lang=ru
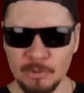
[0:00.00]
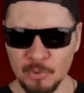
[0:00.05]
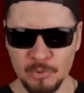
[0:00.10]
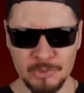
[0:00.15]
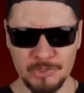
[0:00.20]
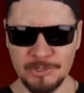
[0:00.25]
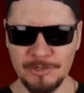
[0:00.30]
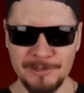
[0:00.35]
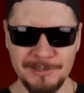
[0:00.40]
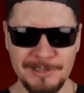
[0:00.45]

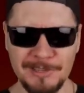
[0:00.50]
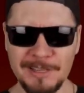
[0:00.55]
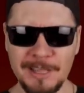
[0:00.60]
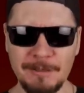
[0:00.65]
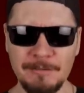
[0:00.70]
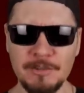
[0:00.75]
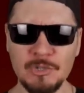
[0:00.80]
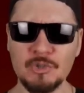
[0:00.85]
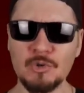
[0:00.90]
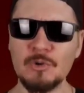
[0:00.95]
душой
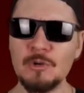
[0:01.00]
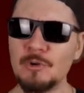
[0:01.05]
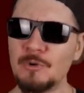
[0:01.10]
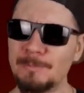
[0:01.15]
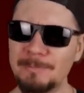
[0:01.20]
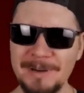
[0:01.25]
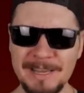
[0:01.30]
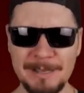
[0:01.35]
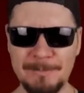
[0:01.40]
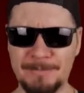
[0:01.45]
ненавижу
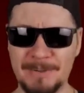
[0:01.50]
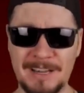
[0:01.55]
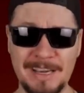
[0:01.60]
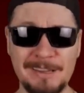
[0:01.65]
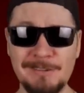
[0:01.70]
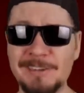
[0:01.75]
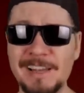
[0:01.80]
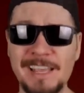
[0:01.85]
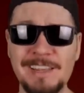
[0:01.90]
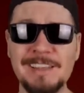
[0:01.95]
любые
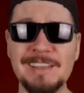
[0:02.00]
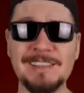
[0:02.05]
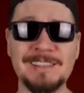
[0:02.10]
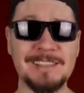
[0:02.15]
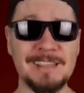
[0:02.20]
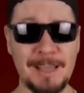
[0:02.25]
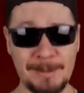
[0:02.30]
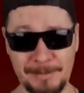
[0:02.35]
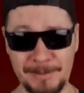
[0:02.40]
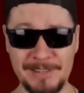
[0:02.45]
проявления
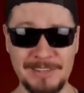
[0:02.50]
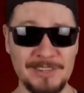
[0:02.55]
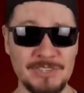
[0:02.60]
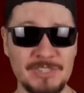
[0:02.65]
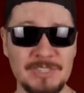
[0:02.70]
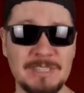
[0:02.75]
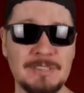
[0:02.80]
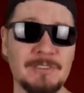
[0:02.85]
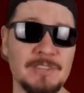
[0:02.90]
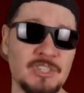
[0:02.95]

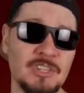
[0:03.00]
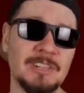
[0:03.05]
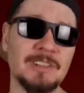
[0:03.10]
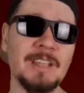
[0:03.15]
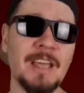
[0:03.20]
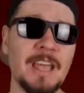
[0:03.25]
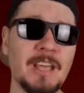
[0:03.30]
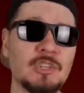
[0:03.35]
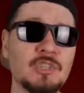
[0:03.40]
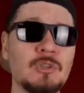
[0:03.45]
западничества,
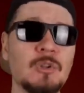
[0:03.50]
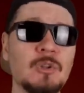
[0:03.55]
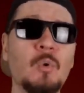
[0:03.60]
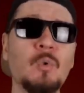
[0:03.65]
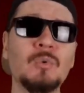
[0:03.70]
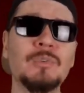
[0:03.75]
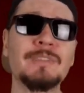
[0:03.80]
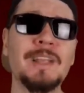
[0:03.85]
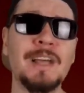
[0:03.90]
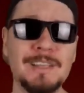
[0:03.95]
считая, что
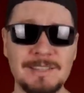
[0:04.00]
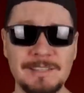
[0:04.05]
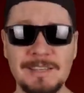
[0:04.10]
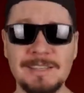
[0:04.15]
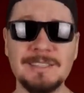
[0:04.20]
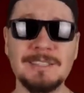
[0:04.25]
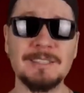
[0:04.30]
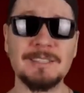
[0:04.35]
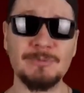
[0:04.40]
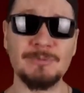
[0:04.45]
у нас
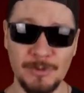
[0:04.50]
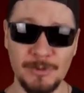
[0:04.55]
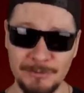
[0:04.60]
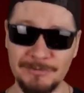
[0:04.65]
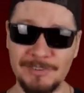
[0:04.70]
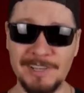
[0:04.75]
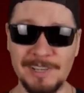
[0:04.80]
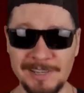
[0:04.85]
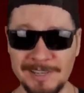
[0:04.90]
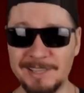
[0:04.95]
есть свой
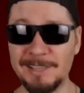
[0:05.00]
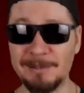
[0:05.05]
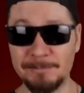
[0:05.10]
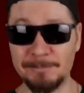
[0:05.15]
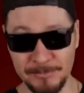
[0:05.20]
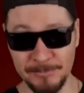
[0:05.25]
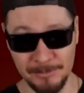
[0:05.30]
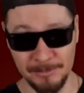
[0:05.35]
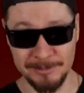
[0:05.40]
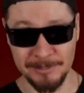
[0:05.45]
великий
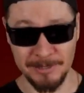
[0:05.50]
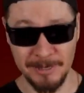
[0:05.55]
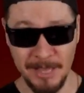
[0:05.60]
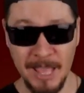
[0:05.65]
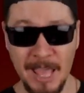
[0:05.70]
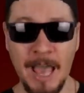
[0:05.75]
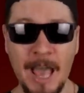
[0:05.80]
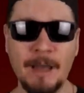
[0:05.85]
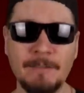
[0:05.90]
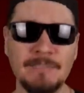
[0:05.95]
путь.
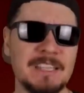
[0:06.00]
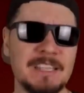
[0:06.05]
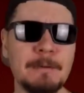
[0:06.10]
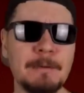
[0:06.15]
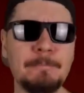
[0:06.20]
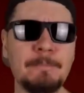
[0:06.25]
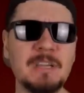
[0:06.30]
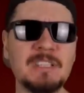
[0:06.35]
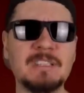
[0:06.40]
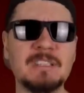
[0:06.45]
А всех
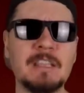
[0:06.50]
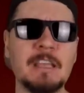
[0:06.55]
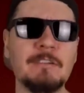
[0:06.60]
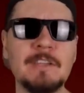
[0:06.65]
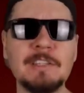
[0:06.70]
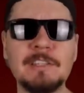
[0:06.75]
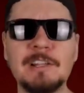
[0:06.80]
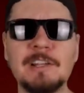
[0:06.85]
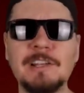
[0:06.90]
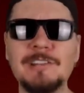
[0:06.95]

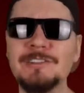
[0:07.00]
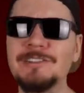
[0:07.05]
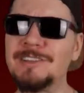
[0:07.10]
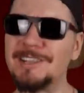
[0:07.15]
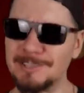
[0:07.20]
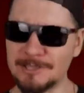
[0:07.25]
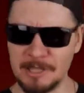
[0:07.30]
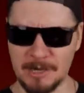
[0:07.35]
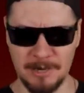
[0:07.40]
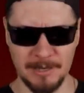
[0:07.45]
представителей
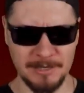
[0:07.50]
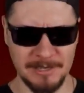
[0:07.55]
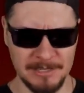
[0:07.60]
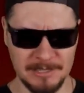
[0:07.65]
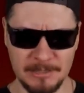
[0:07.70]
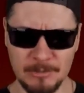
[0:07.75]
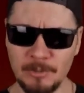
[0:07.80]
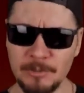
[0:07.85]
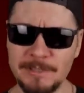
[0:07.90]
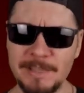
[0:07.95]

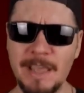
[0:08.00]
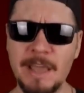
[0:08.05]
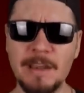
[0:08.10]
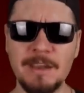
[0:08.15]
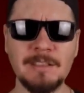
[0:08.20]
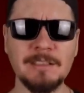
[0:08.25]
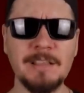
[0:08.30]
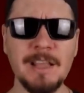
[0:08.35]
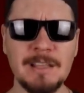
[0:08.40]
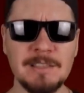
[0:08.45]
нетрадиционной
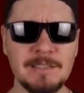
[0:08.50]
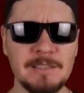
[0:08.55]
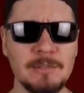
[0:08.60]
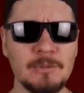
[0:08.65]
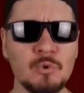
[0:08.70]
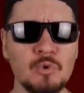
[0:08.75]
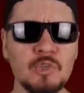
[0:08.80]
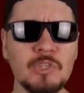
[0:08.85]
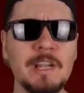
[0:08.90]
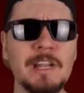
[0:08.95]
ориентации
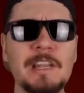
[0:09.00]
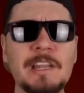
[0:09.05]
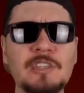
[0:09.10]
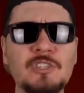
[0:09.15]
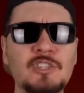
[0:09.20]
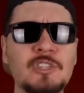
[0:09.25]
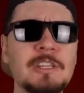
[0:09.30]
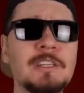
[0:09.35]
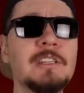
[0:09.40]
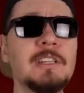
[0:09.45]
нужно
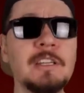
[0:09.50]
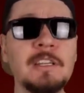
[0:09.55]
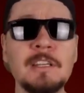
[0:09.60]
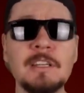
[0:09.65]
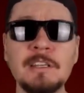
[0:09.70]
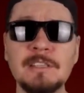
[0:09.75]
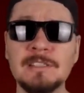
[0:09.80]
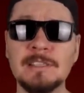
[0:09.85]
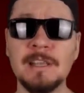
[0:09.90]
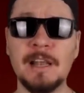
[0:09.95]
лечить
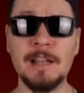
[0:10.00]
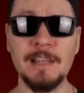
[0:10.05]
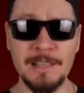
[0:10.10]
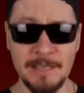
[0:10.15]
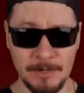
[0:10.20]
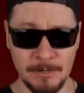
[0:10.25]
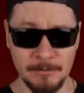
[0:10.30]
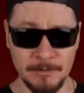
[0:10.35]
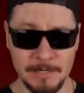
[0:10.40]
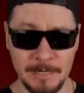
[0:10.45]
и
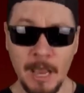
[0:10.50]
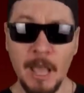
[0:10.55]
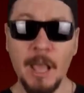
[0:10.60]
изолировать.